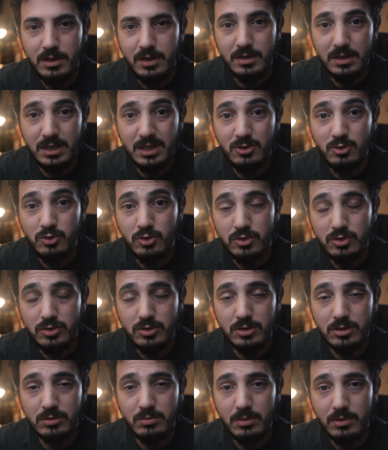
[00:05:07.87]
diye
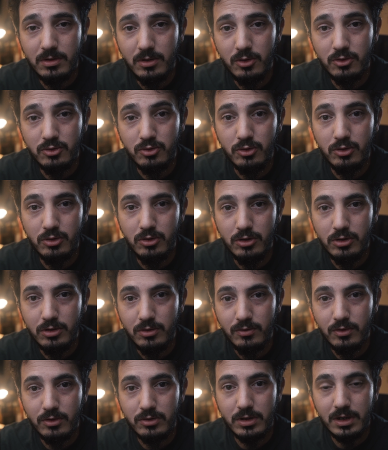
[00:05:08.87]
düşünüyorum. Ödüllü
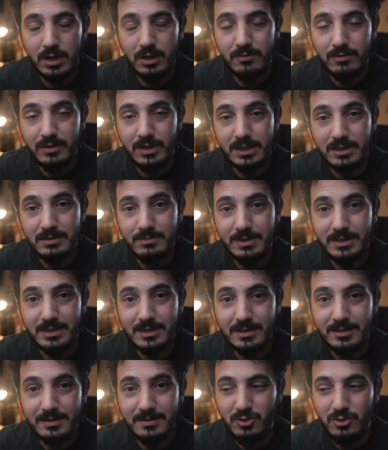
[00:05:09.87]
fotoğraf yarışması.